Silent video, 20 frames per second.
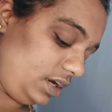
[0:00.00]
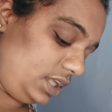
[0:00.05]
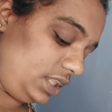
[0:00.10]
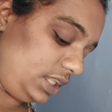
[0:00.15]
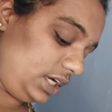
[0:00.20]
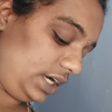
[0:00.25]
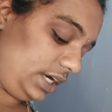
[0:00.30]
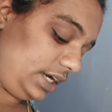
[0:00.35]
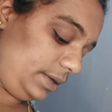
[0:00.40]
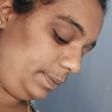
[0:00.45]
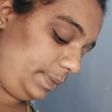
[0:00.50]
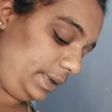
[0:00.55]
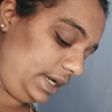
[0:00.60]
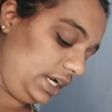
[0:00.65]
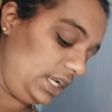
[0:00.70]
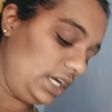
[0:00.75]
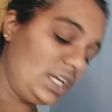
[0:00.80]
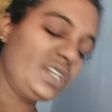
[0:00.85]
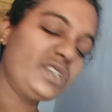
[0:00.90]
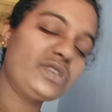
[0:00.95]
ఎందుకంటే
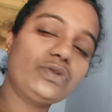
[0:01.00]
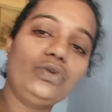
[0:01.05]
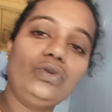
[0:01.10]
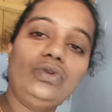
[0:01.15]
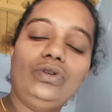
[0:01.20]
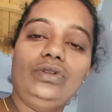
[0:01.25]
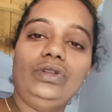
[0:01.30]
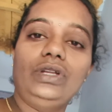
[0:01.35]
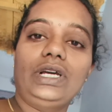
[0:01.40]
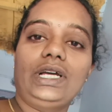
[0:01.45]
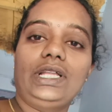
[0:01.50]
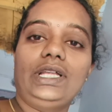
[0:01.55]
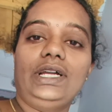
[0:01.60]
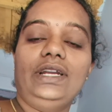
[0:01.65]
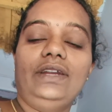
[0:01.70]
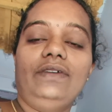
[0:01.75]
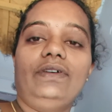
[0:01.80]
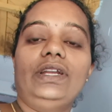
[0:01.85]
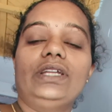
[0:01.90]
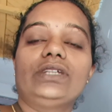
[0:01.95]
పిల్లలకి స్కూల్ ఉంది కదా
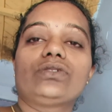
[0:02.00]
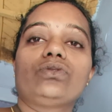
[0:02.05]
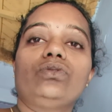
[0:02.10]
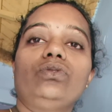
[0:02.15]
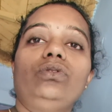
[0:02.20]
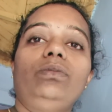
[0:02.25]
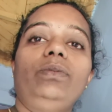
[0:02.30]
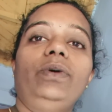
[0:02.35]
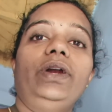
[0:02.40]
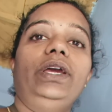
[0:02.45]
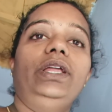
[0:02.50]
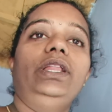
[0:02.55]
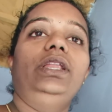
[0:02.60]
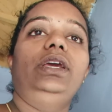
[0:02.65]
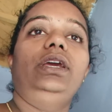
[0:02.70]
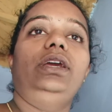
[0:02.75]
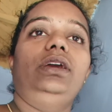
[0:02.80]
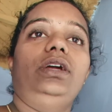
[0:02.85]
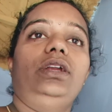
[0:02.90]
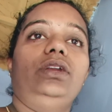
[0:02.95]
అండి వాళ్ళ స్కూల్
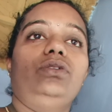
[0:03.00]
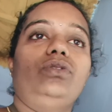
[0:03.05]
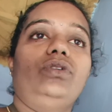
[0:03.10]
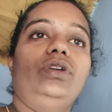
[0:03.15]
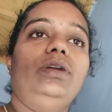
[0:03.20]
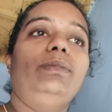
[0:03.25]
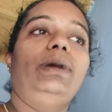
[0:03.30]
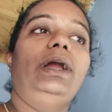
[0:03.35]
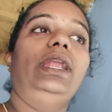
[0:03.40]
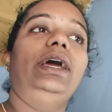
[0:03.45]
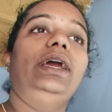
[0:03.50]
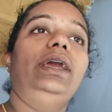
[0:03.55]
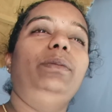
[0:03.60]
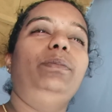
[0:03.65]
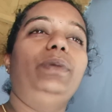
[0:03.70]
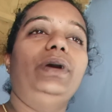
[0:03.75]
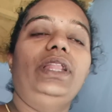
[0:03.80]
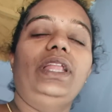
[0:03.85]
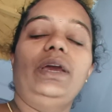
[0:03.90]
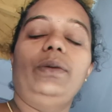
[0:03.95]
పోయింది అనుకోండి మళ్ళీ
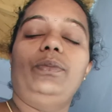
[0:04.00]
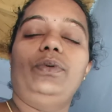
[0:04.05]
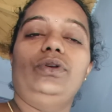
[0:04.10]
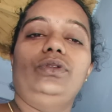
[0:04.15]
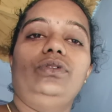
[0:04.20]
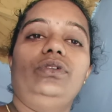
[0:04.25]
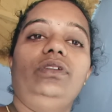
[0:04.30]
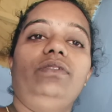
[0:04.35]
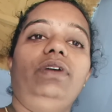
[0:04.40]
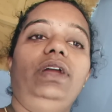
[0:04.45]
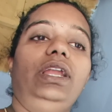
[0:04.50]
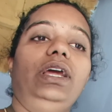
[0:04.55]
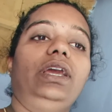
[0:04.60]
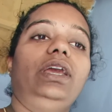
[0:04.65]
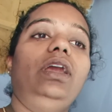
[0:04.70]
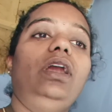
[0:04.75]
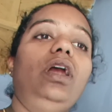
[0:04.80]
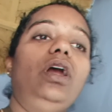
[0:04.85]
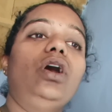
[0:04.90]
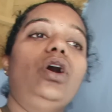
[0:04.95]
ఇబ్బంది అయిపోతుంది
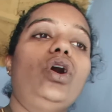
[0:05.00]
వాళ్ళకి